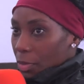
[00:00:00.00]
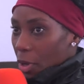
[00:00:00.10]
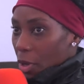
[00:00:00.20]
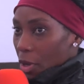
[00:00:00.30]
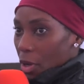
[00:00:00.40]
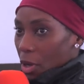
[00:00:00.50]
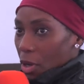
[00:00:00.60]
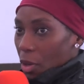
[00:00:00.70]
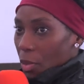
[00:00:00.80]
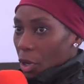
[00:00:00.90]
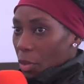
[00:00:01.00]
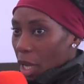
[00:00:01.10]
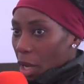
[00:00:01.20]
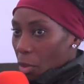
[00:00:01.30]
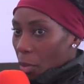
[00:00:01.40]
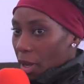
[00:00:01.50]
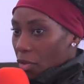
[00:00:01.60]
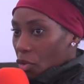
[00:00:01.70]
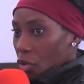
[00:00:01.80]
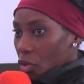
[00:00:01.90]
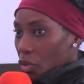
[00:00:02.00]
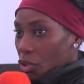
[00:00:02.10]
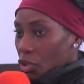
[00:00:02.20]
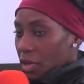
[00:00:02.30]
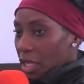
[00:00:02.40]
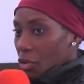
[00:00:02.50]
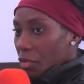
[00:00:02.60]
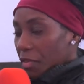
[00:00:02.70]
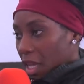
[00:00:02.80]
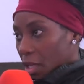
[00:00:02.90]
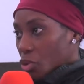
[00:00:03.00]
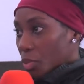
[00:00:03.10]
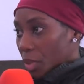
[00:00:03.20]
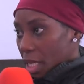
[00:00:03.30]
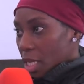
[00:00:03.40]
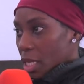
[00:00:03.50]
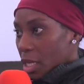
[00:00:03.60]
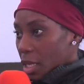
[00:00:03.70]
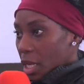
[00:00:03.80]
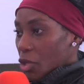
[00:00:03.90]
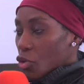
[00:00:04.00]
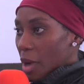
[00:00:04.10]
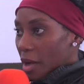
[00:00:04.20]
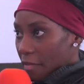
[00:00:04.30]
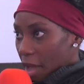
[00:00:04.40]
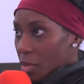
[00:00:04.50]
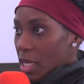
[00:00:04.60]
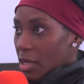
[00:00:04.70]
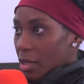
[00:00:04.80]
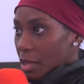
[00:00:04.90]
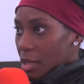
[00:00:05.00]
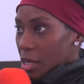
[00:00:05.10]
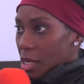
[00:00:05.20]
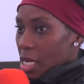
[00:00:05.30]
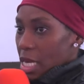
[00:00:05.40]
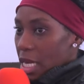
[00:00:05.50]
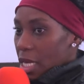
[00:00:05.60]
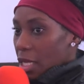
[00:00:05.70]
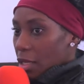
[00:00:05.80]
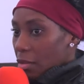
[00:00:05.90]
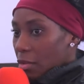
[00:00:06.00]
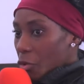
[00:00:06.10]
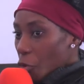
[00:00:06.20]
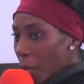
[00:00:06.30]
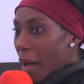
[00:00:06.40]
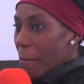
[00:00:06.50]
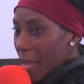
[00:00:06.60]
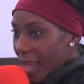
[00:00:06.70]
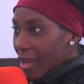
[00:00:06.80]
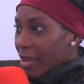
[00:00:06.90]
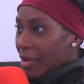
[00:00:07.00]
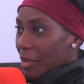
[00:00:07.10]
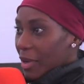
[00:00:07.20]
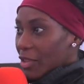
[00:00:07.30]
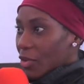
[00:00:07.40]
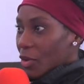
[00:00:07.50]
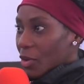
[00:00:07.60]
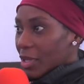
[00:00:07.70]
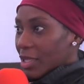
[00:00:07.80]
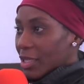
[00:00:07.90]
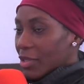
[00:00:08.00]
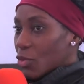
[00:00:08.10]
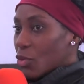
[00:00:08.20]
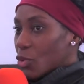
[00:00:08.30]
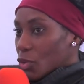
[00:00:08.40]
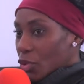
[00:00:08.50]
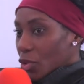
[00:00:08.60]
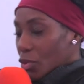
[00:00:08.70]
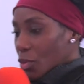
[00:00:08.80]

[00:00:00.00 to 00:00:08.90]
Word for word: Euh, premièrement parce que je vais être une fierté du pays et de ma famille mm. et de ma mère parce que c'est une source de